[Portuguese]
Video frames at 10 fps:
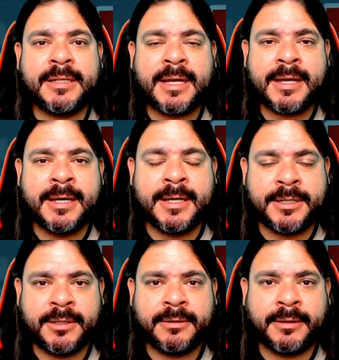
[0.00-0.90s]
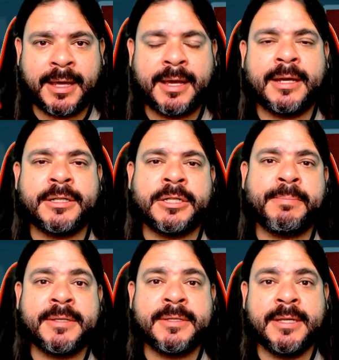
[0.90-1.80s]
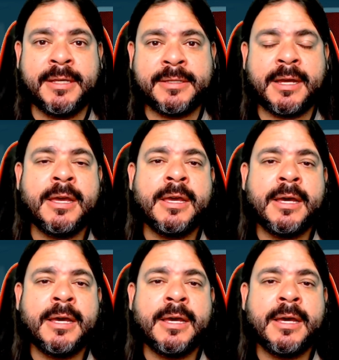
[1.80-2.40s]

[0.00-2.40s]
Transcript: de atacante, né? A gente precisa.